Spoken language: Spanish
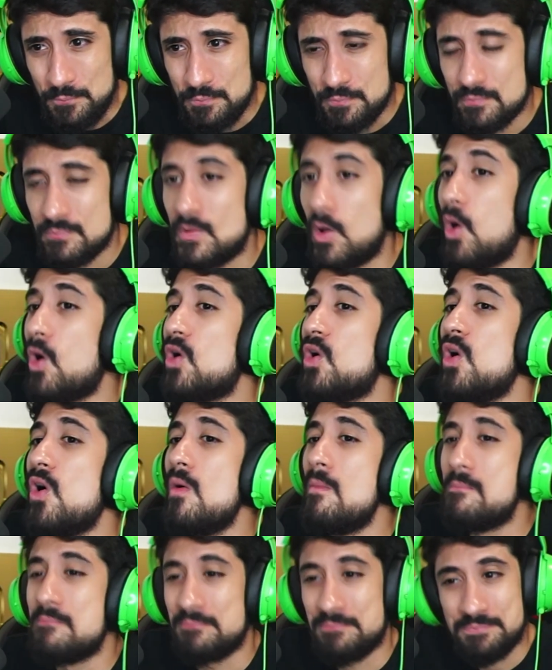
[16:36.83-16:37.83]

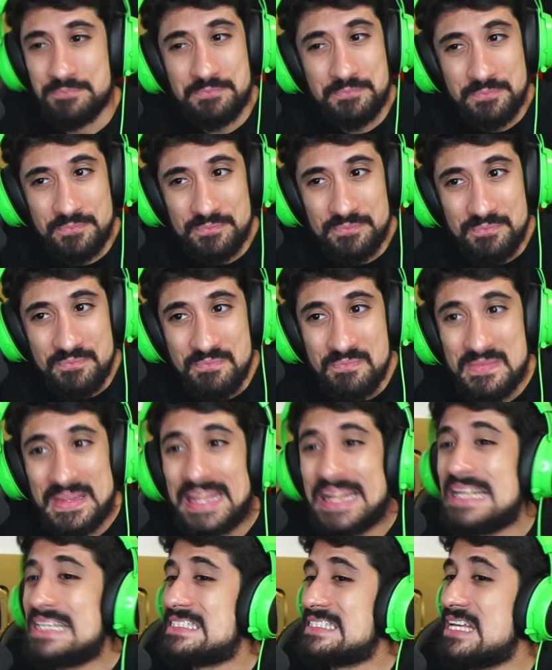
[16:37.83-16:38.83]
Ojo,
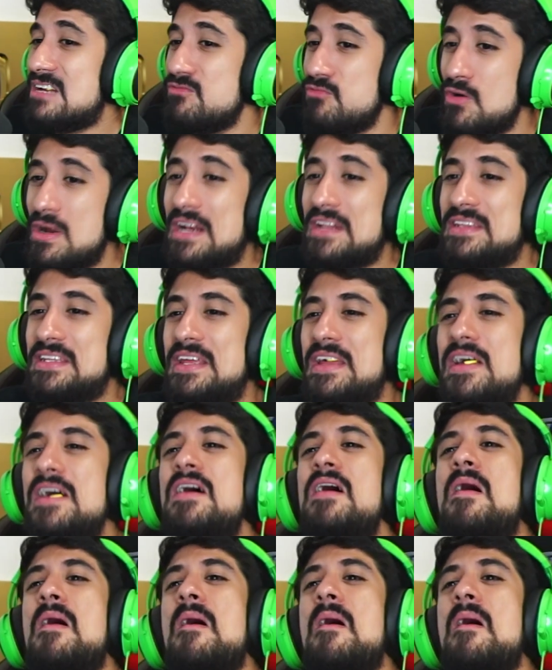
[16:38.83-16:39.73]
que está fuerte.